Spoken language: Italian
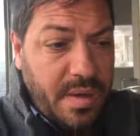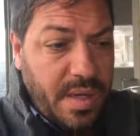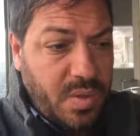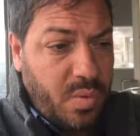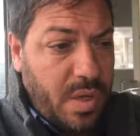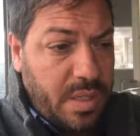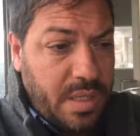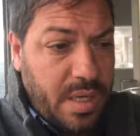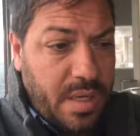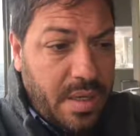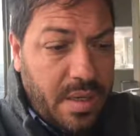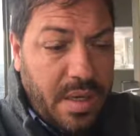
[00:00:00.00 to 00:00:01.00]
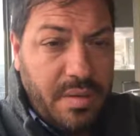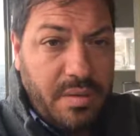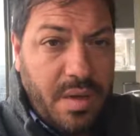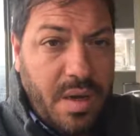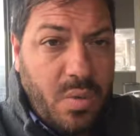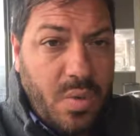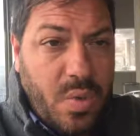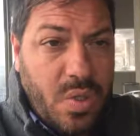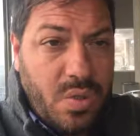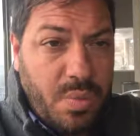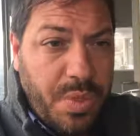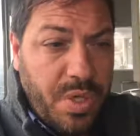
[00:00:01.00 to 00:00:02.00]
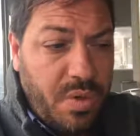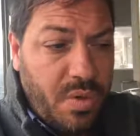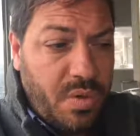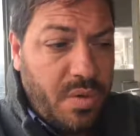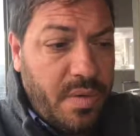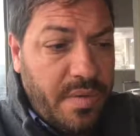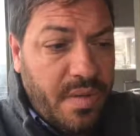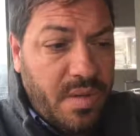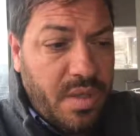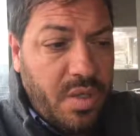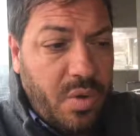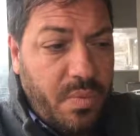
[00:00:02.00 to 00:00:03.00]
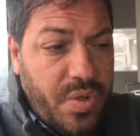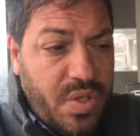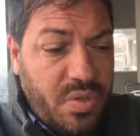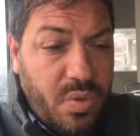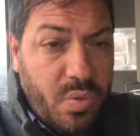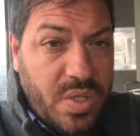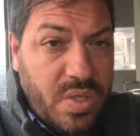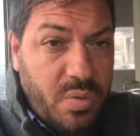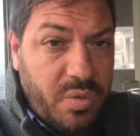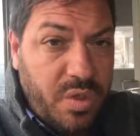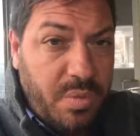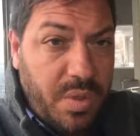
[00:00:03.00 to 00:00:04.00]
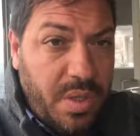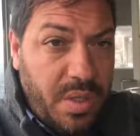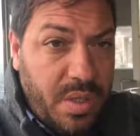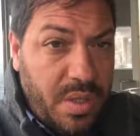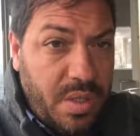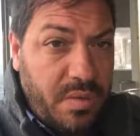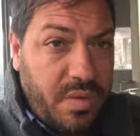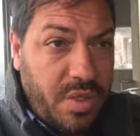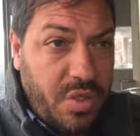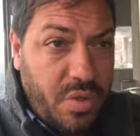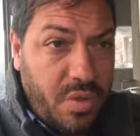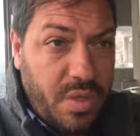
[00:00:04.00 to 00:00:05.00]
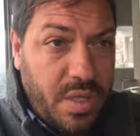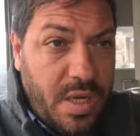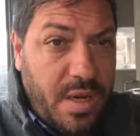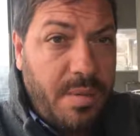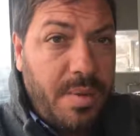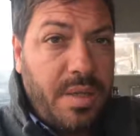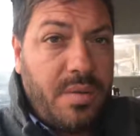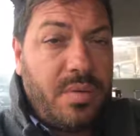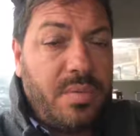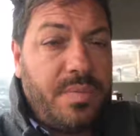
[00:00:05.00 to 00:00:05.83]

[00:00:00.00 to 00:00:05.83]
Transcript: la squadra entrerà con questo piglio che ho visto in questi ultimi tre giorni di allenamento.